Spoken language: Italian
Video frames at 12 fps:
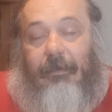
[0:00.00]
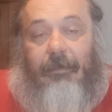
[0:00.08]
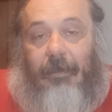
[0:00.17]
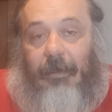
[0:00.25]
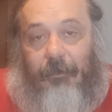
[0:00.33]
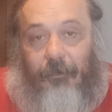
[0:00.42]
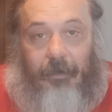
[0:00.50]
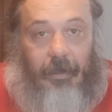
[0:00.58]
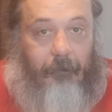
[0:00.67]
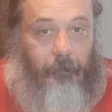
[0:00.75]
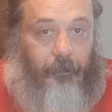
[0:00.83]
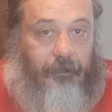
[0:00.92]
credo che
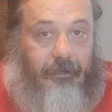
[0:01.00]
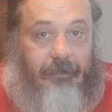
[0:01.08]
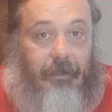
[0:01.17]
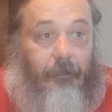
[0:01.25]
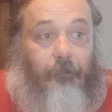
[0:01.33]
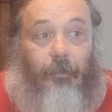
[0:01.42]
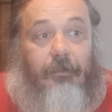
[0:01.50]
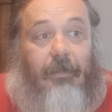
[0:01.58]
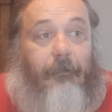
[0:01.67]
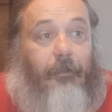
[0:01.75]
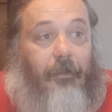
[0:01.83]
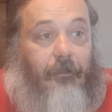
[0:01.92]
il Monza sia un buon
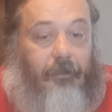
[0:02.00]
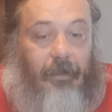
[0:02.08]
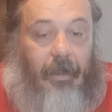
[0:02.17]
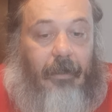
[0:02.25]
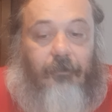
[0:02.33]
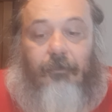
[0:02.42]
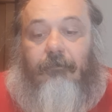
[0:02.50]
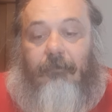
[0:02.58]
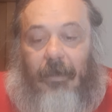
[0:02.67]
trampolino di lancio.